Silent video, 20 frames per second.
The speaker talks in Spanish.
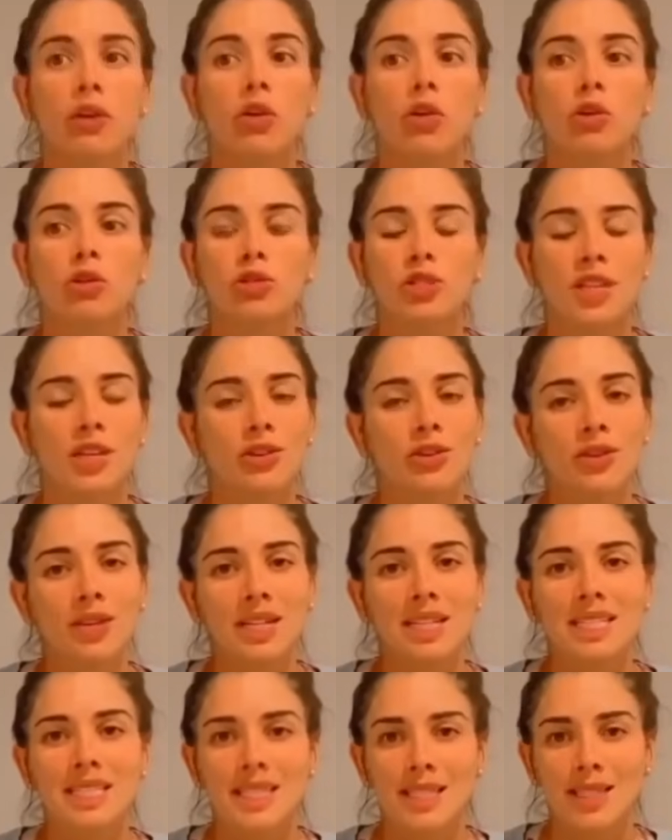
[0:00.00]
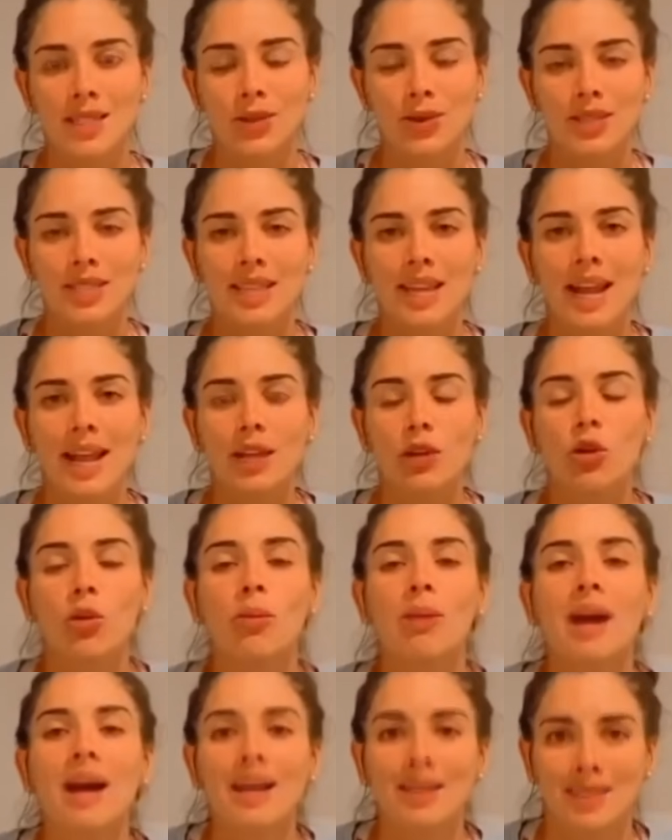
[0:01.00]
Siento que necesito hacer algo
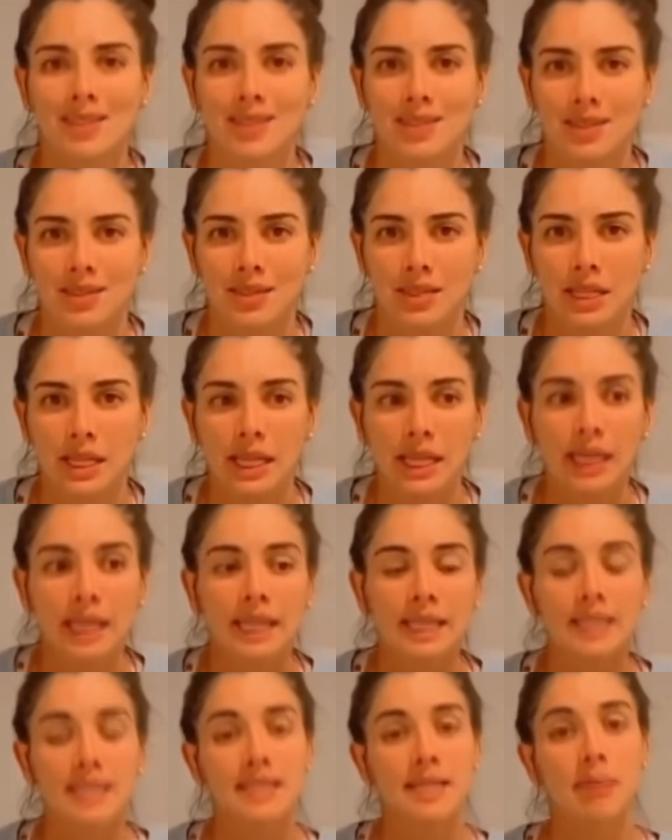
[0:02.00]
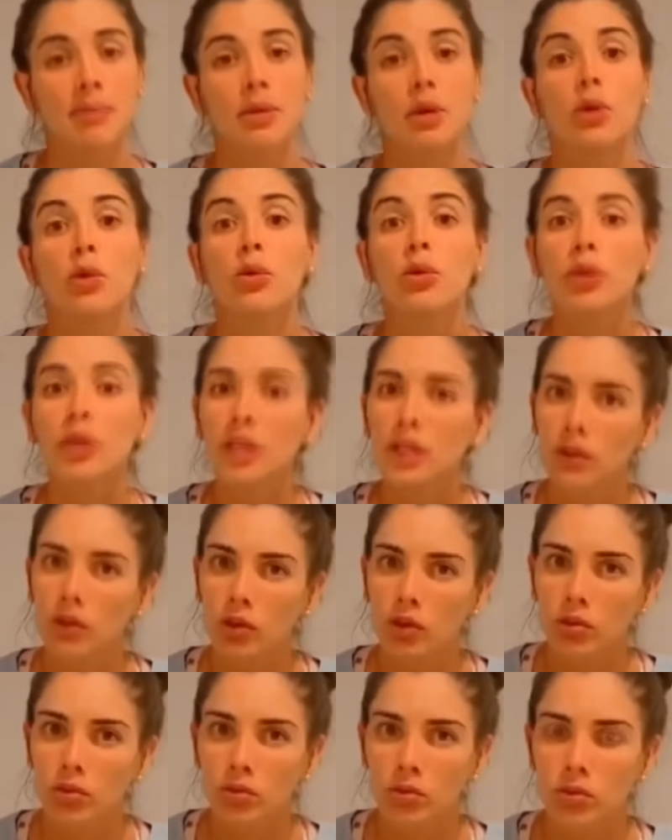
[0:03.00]
más y se me ha
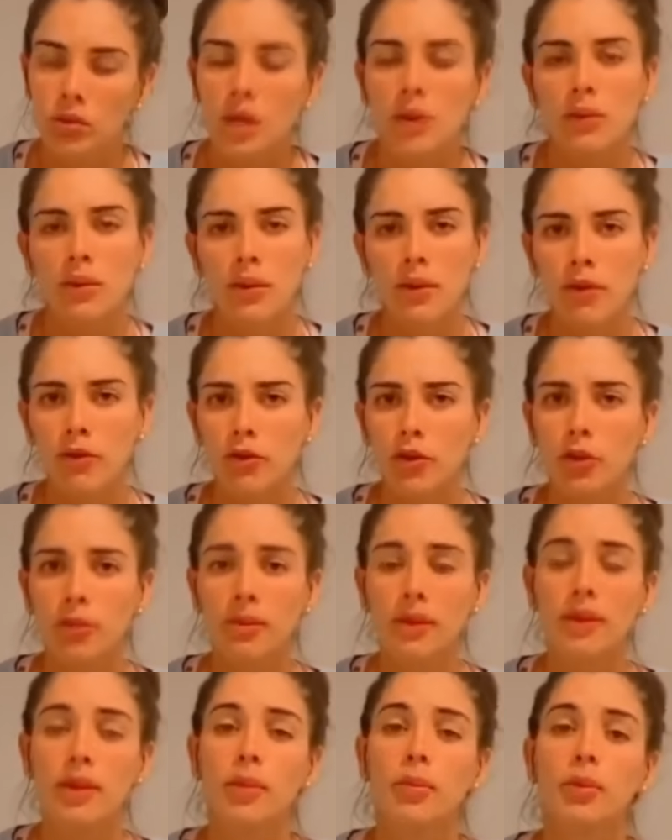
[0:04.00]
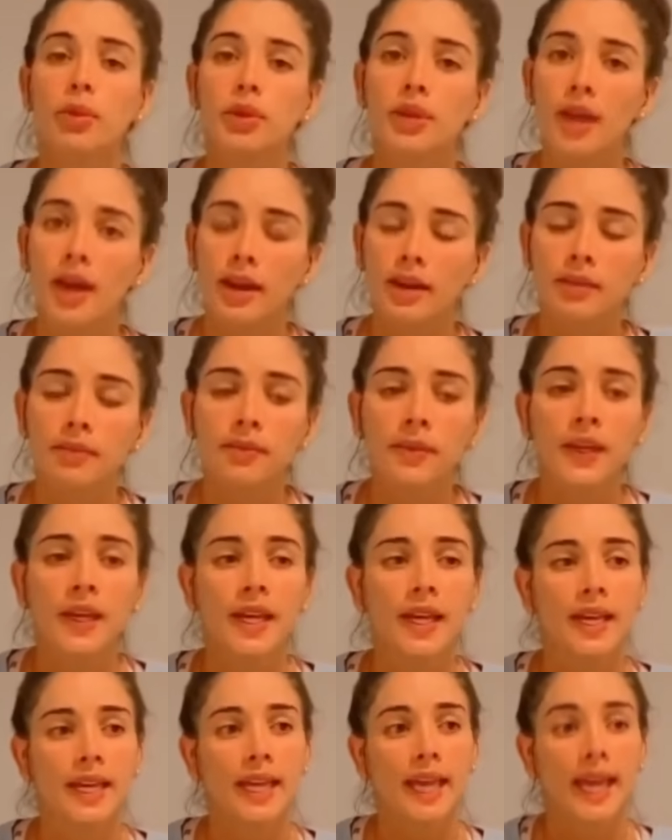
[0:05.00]
ocurrido una nueva forma de apoyar
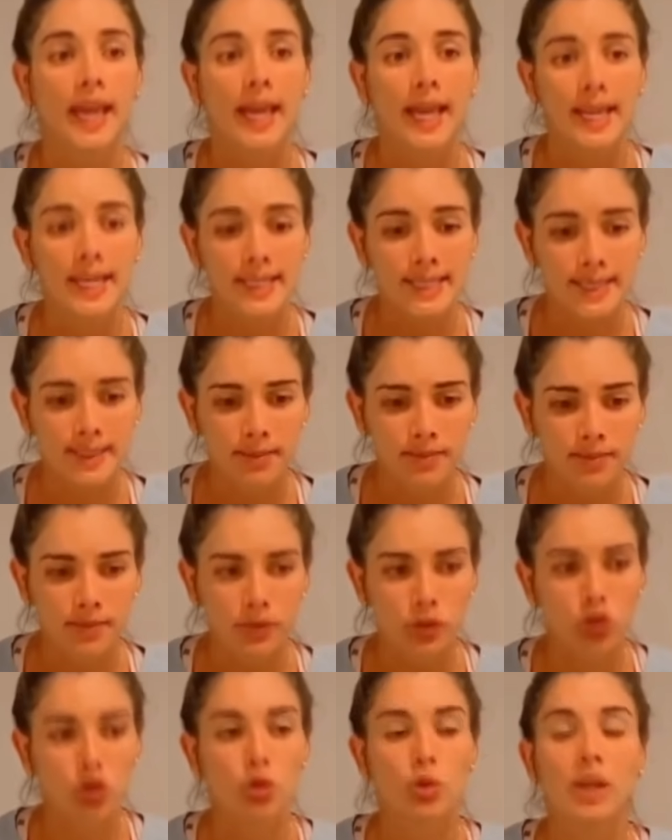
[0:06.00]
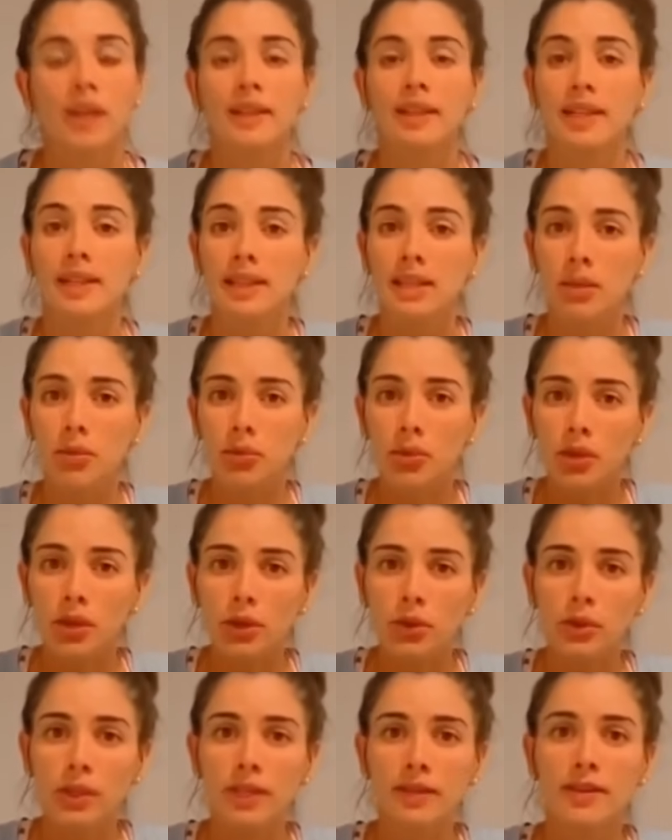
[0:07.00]
que es durante el tiempo que
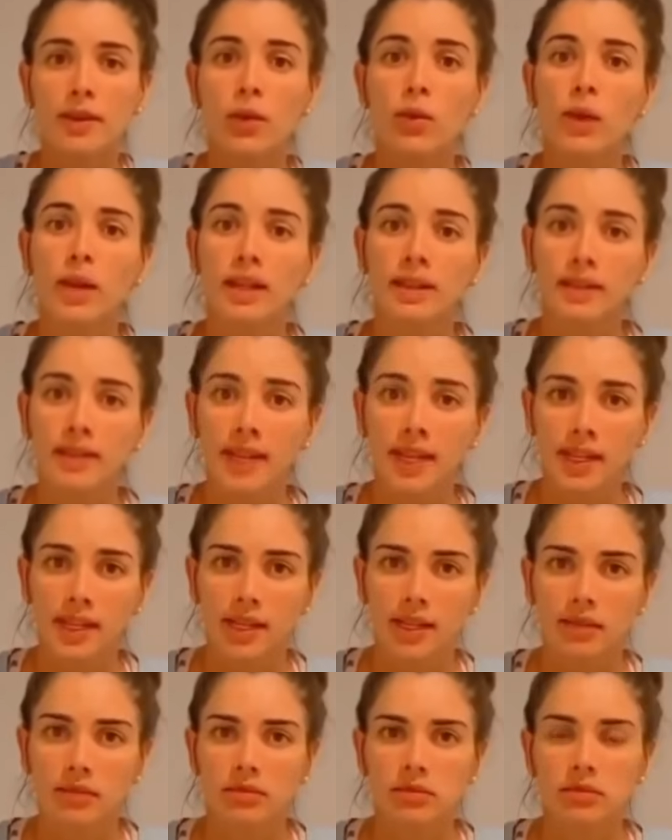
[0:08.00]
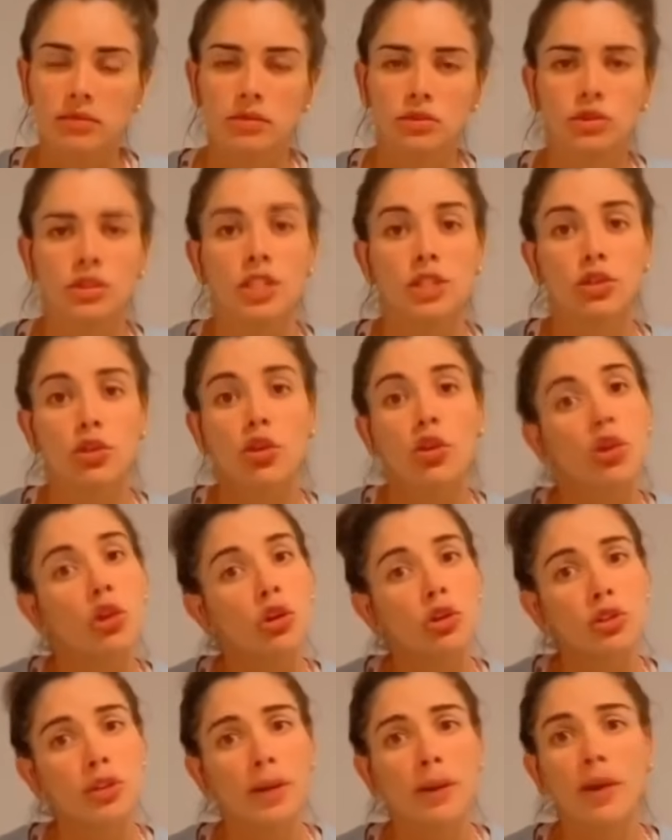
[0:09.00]
dure esta cuarentena, de todos
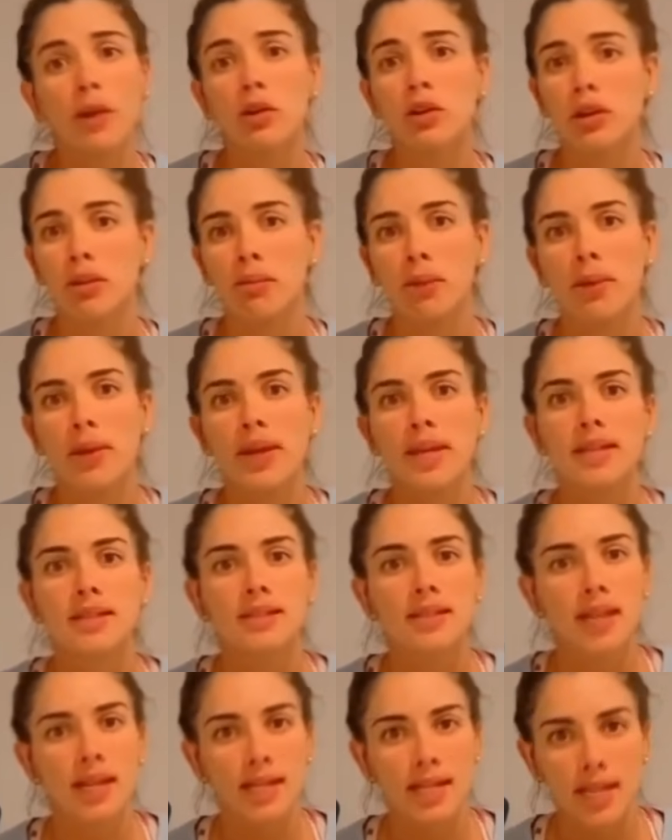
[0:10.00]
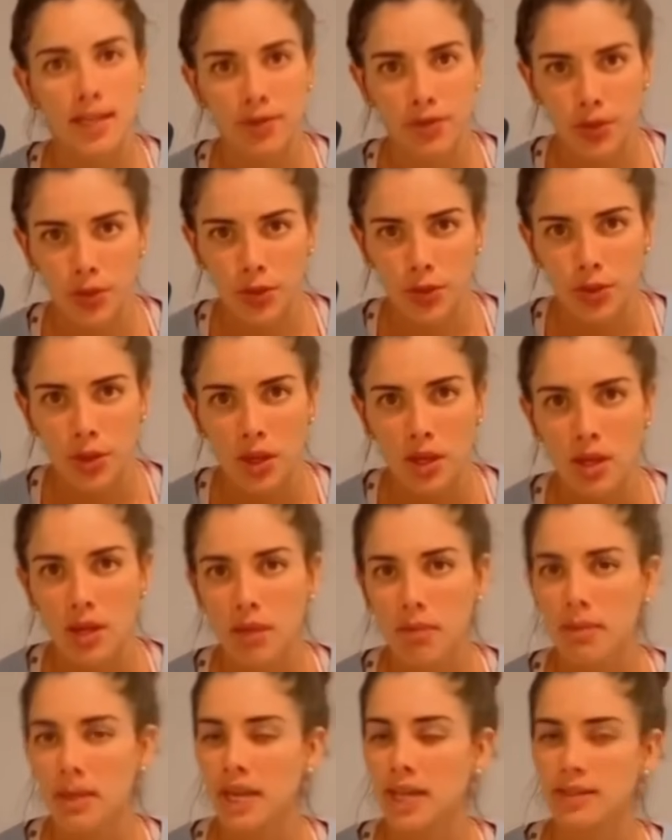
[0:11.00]
los trabajos que me vayan saliendo
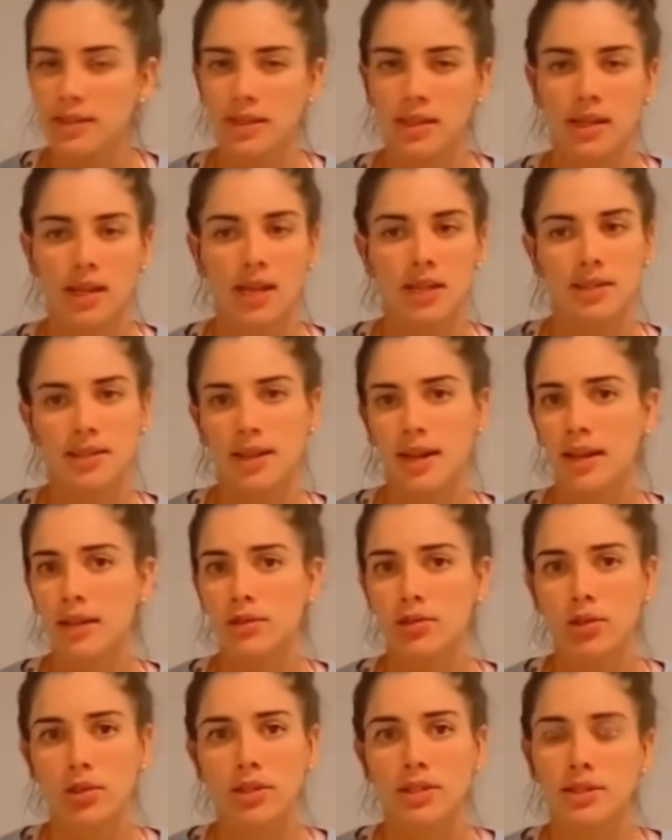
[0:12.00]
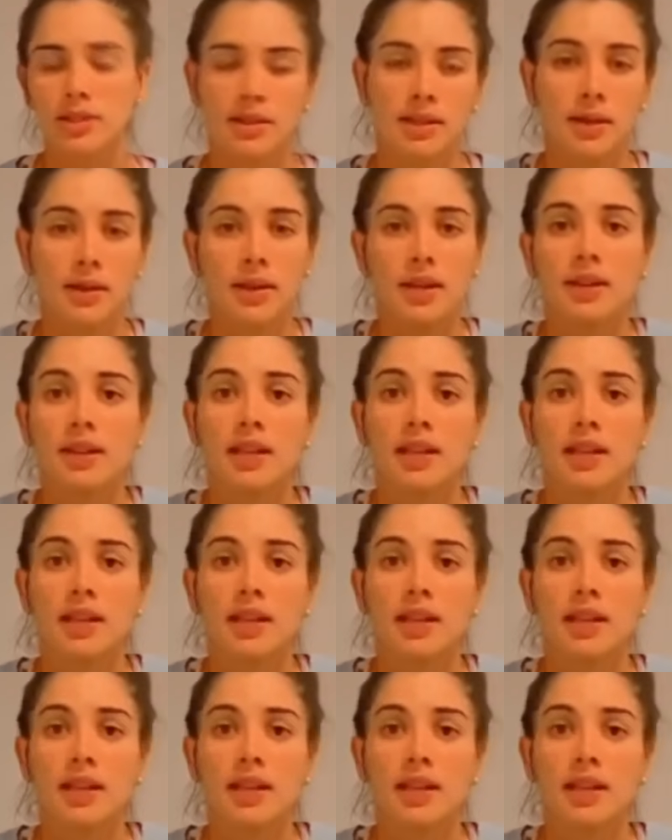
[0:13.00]
para realizar acciones a través del